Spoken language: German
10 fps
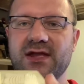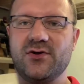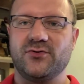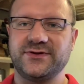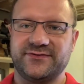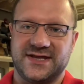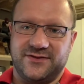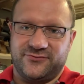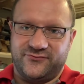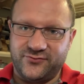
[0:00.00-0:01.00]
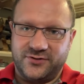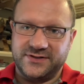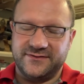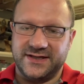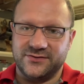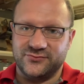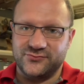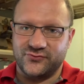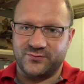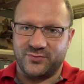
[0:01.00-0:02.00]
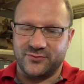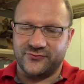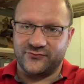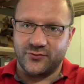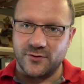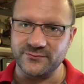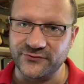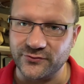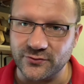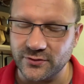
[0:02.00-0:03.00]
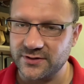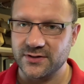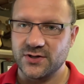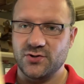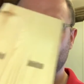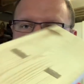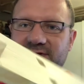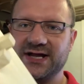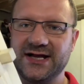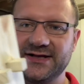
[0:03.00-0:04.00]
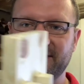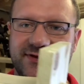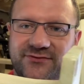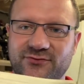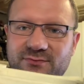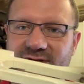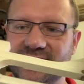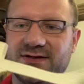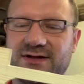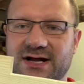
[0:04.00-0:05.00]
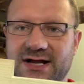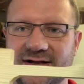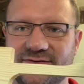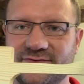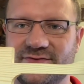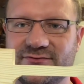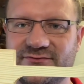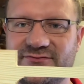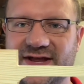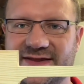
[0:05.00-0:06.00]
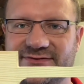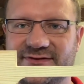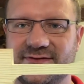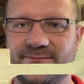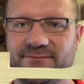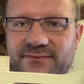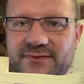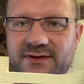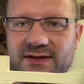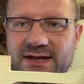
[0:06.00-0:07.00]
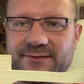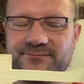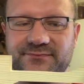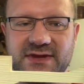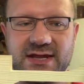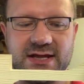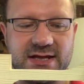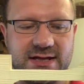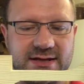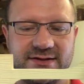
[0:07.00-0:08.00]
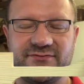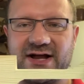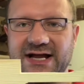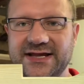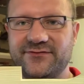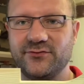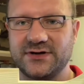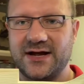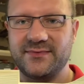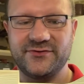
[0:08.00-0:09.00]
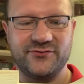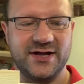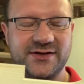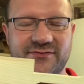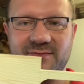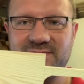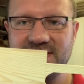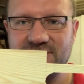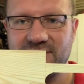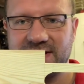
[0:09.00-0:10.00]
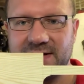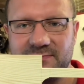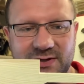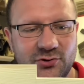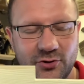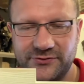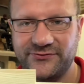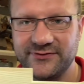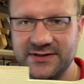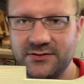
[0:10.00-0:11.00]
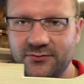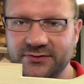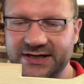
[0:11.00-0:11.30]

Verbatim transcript: und es geht sofort in seine Ursprungsform zurück und kalt sich somit also fest. Ja. Die Frage ist, wo kann man so eine Verbindung benutzen oder